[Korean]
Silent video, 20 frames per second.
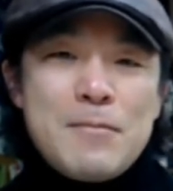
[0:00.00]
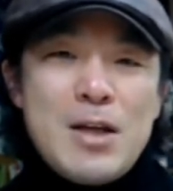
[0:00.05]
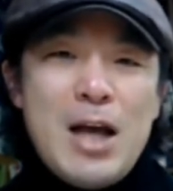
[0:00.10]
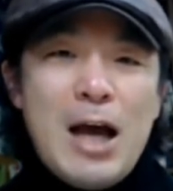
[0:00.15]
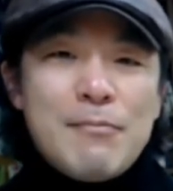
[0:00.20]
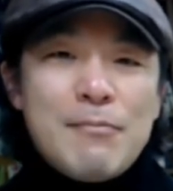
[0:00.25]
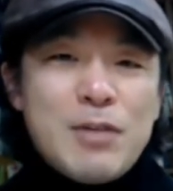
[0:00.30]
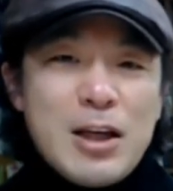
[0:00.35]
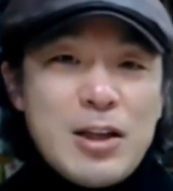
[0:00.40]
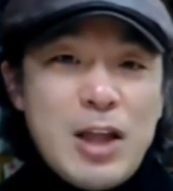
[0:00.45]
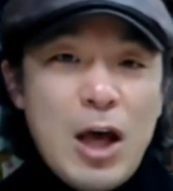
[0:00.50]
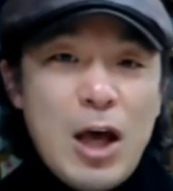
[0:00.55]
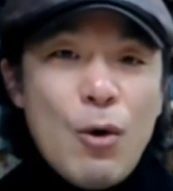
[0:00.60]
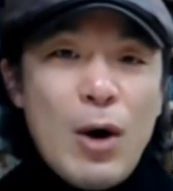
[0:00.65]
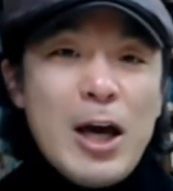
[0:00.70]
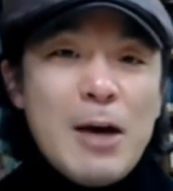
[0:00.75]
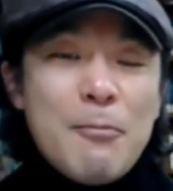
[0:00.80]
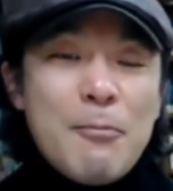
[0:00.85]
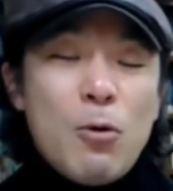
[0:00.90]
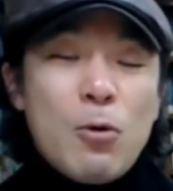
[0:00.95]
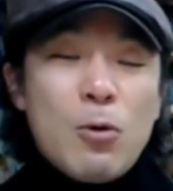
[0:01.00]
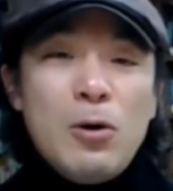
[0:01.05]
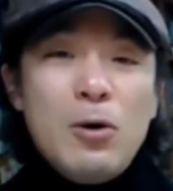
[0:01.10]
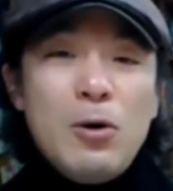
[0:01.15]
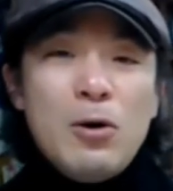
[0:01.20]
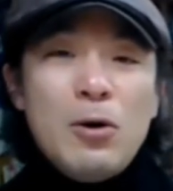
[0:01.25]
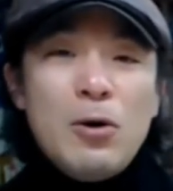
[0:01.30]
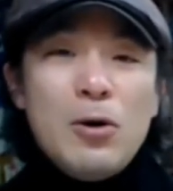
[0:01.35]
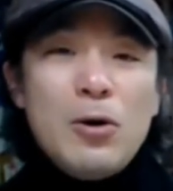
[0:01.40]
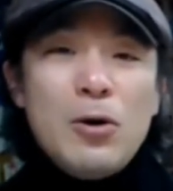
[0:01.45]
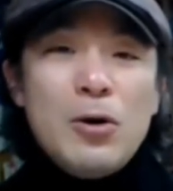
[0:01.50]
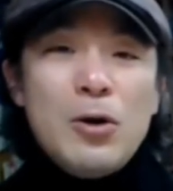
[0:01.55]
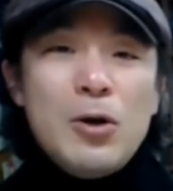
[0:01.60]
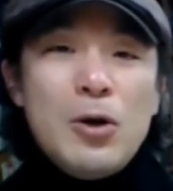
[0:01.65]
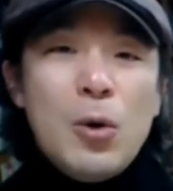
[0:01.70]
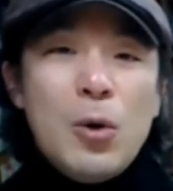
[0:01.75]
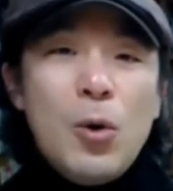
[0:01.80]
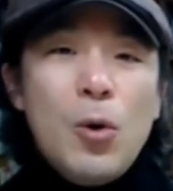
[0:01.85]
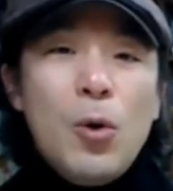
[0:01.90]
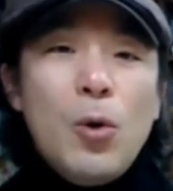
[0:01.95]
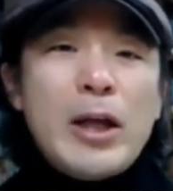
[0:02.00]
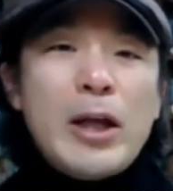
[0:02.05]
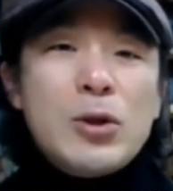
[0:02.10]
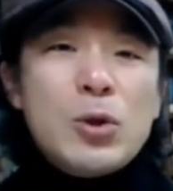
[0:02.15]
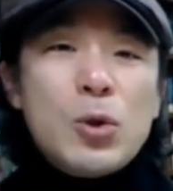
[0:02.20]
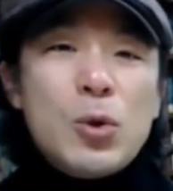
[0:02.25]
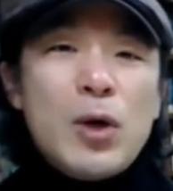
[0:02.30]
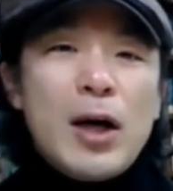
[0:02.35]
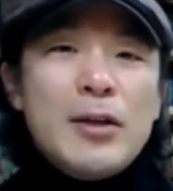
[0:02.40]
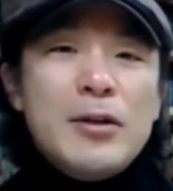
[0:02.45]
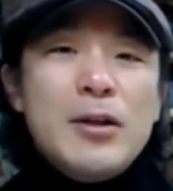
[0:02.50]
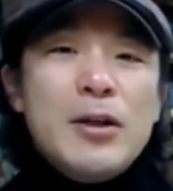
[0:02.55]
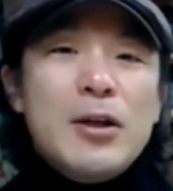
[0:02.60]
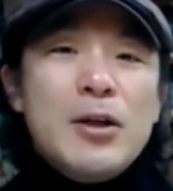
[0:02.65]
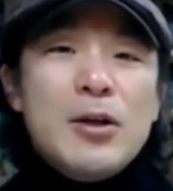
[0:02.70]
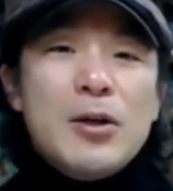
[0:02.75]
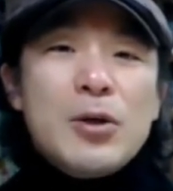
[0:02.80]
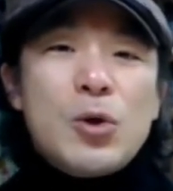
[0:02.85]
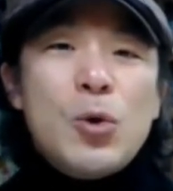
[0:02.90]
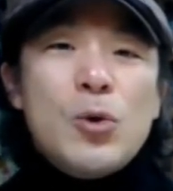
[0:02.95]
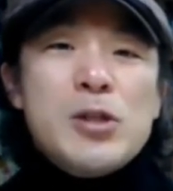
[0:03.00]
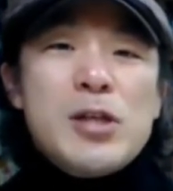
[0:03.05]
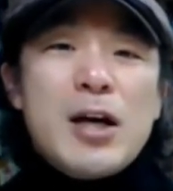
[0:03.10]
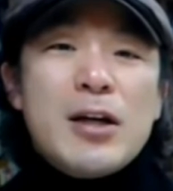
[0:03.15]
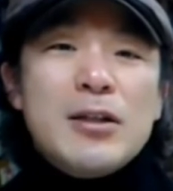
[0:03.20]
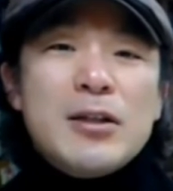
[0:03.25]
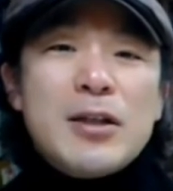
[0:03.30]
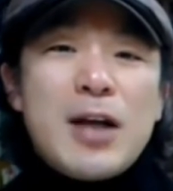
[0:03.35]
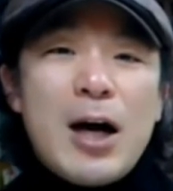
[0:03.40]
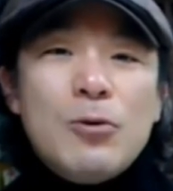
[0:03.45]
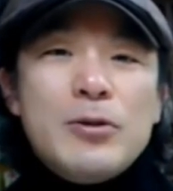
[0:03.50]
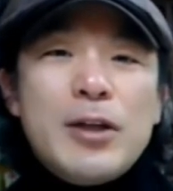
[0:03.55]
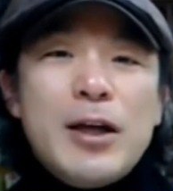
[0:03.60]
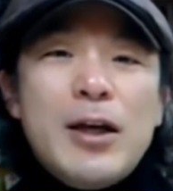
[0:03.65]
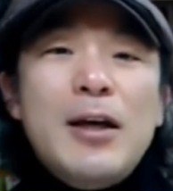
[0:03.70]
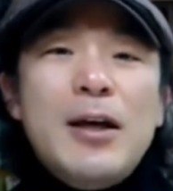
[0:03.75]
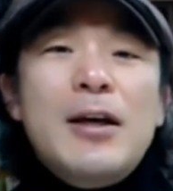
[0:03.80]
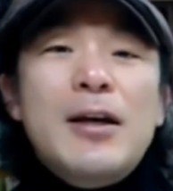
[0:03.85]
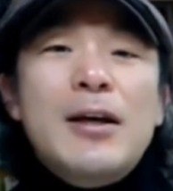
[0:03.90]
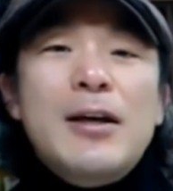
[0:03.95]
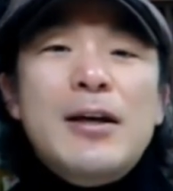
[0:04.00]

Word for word: 함께 대화해보고 오랫동안 교제하는 가운데